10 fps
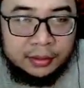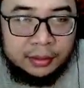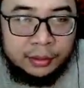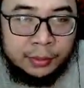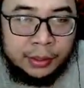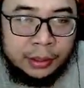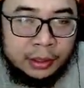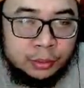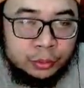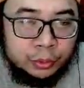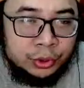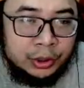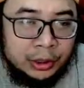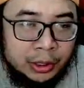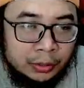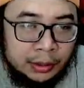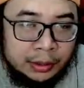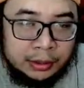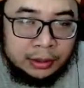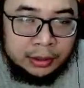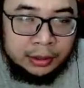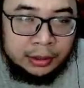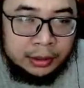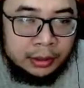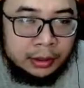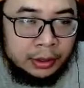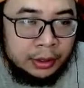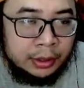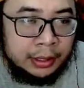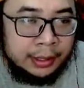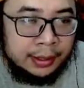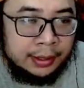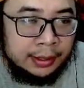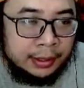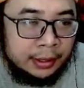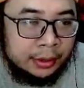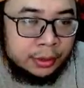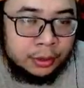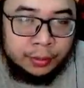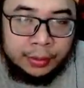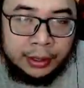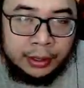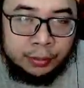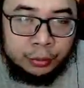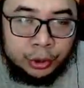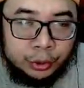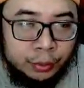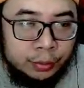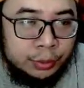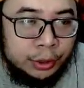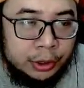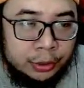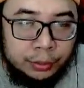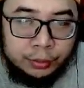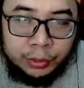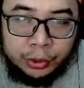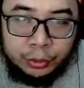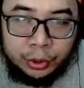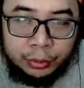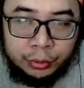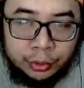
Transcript: lu manggil kucing lawan ini lawan naga ayo kalau berani buset gue meledukin lu